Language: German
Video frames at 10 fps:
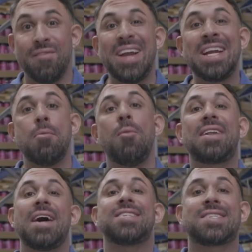Wenn ihr
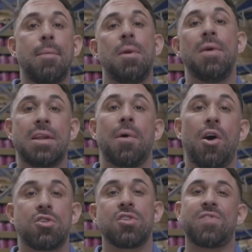momentan Supplemente
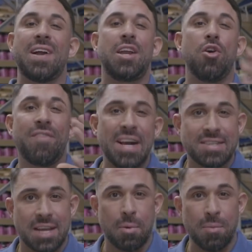braucht, und zwar nicht irgendwelche
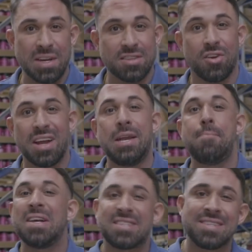Supplemente, sondern die
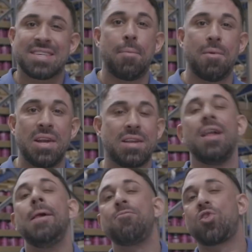besten Supplemente
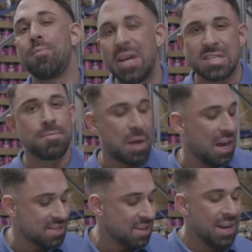zum besten
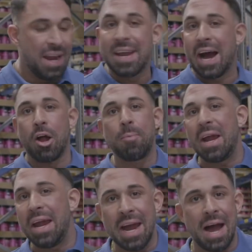Preis, egal ob ihr
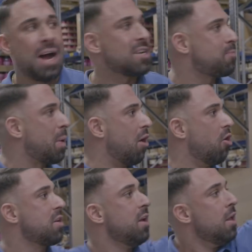ERAs
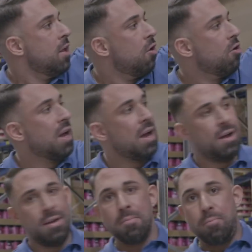braucht oder einen